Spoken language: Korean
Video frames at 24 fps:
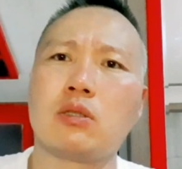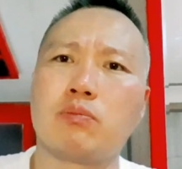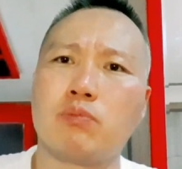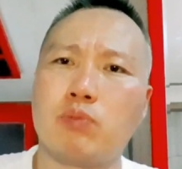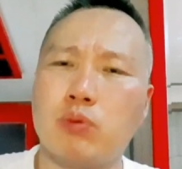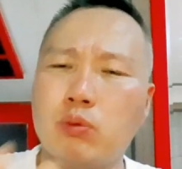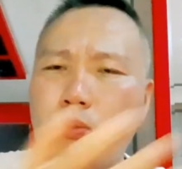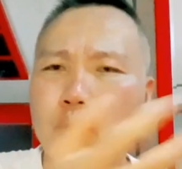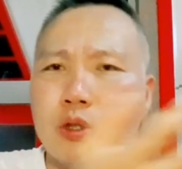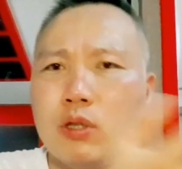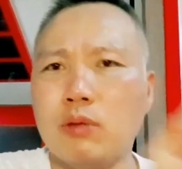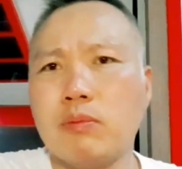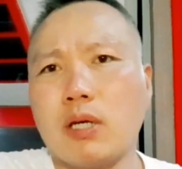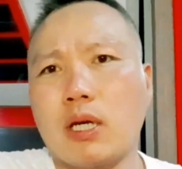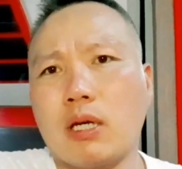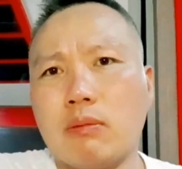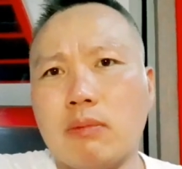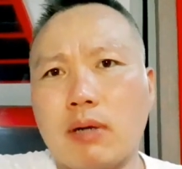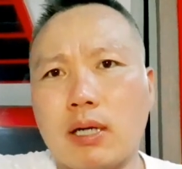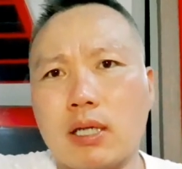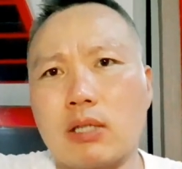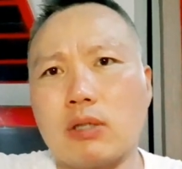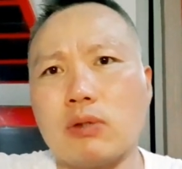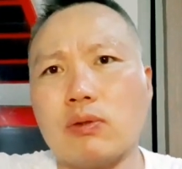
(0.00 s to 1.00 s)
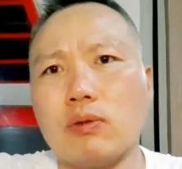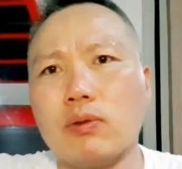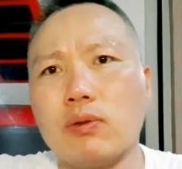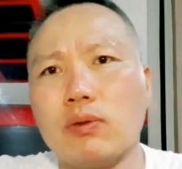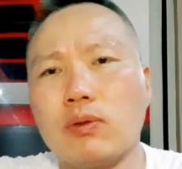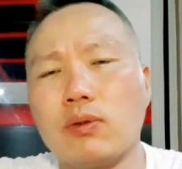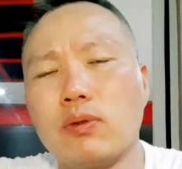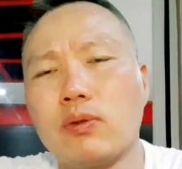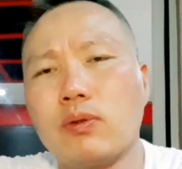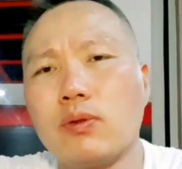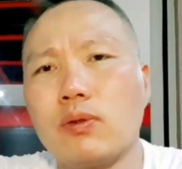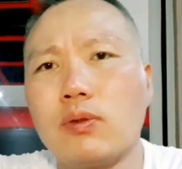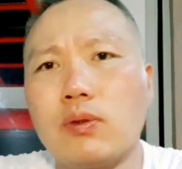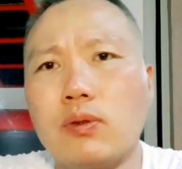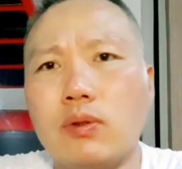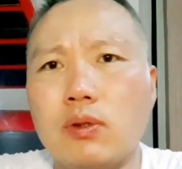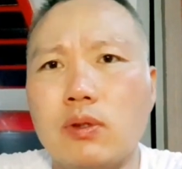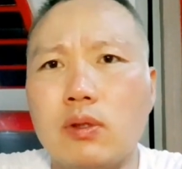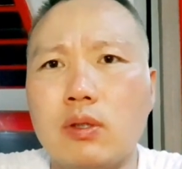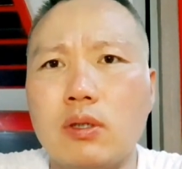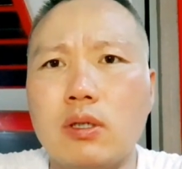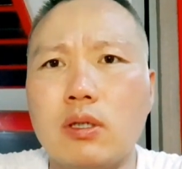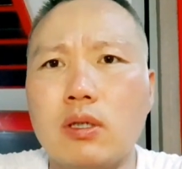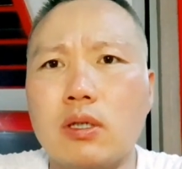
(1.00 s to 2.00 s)
부모님 댁에 맡기고
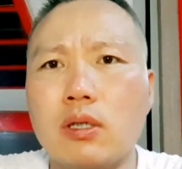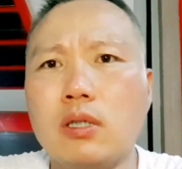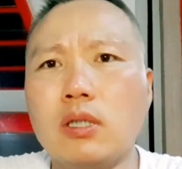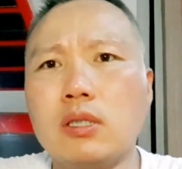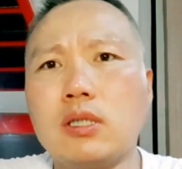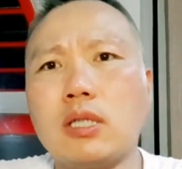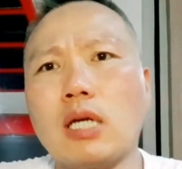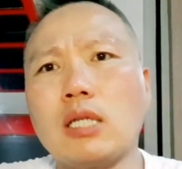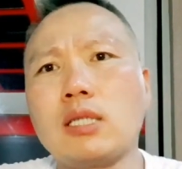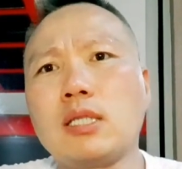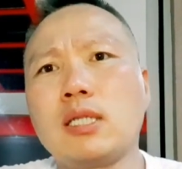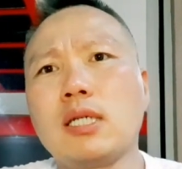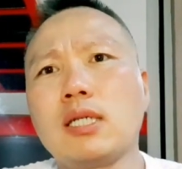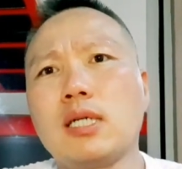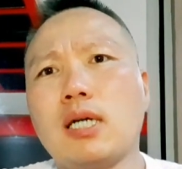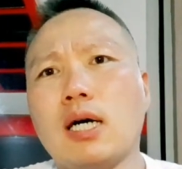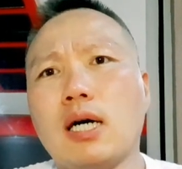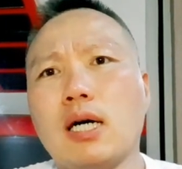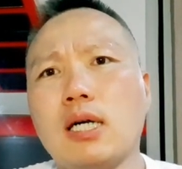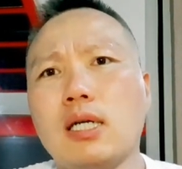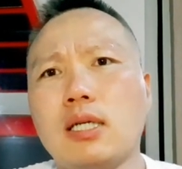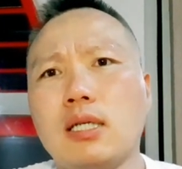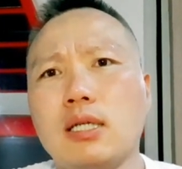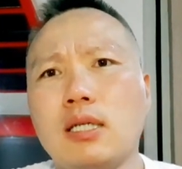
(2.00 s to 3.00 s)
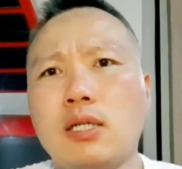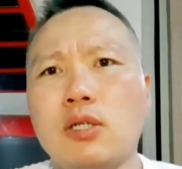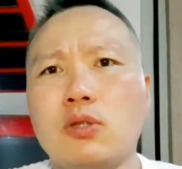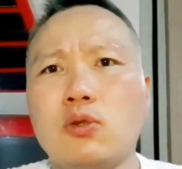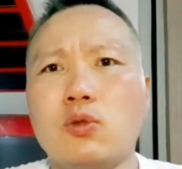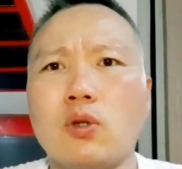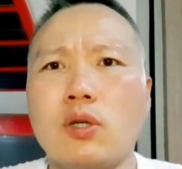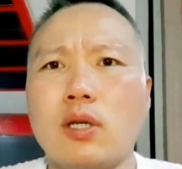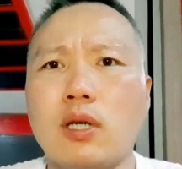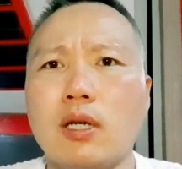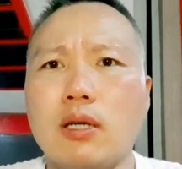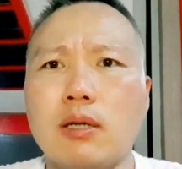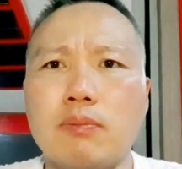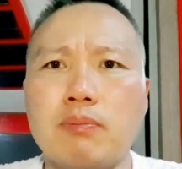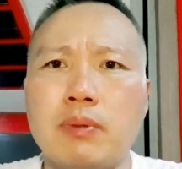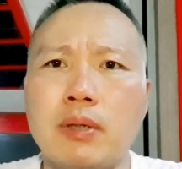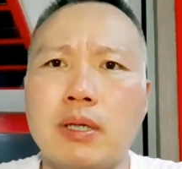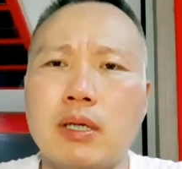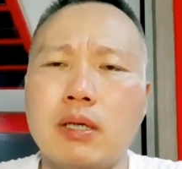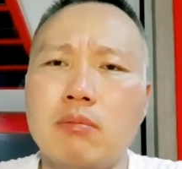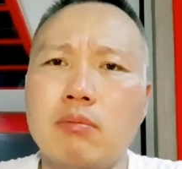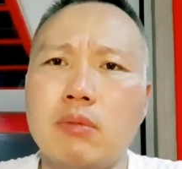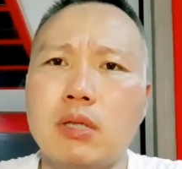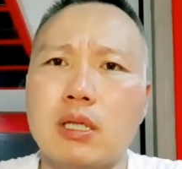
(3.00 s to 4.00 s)
그 자체가 일종의
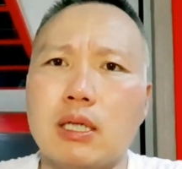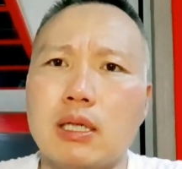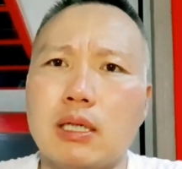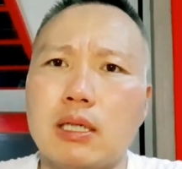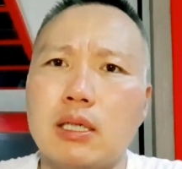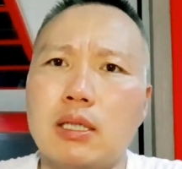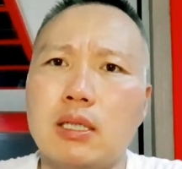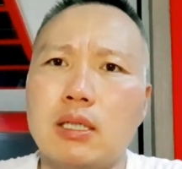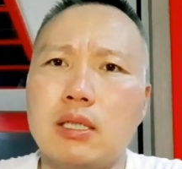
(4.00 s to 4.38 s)
병입니다.